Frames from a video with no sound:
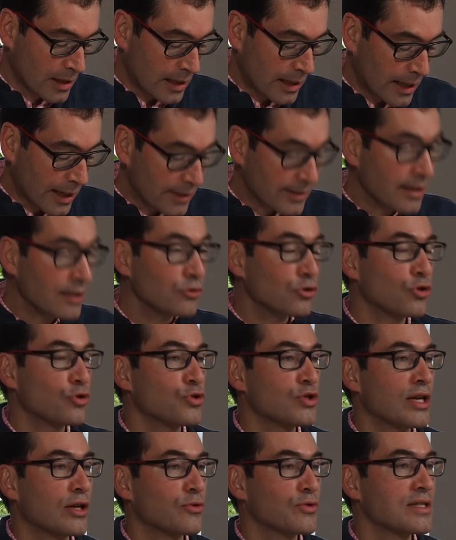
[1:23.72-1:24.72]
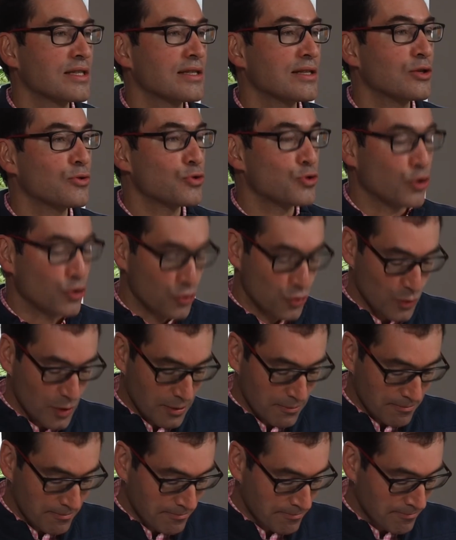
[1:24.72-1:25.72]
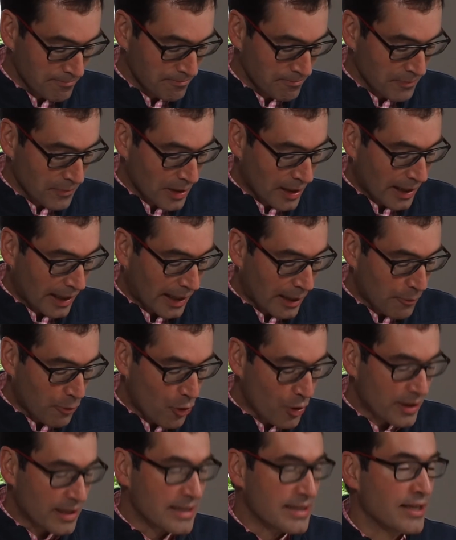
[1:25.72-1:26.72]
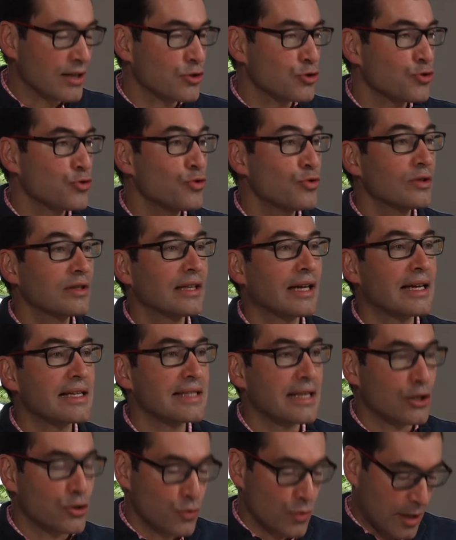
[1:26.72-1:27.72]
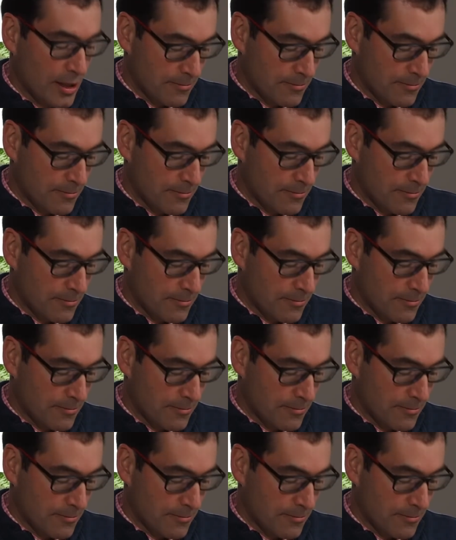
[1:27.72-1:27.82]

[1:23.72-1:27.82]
L'entente que nous allons signer aujourd'hui répond à des enjeux très actuels